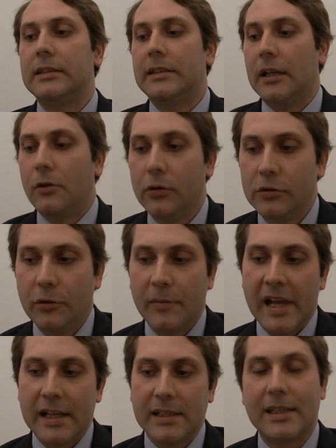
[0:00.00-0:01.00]
secondo
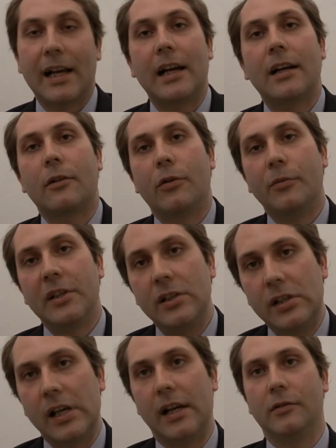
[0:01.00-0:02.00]
me sta
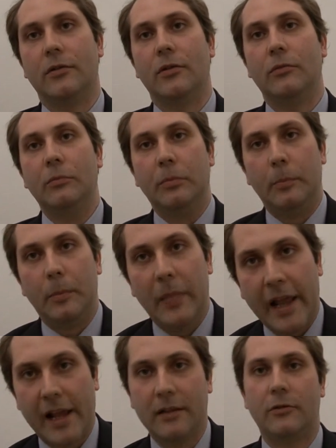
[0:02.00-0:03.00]
cominciando un
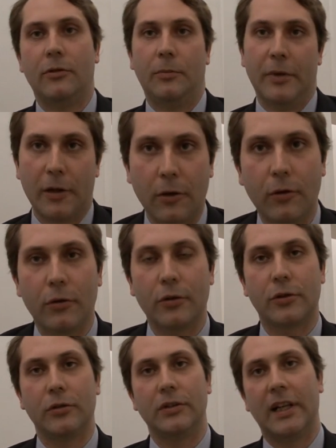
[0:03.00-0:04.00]
lento
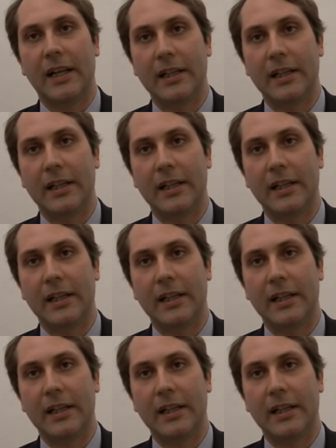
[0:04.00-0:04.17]
percorso di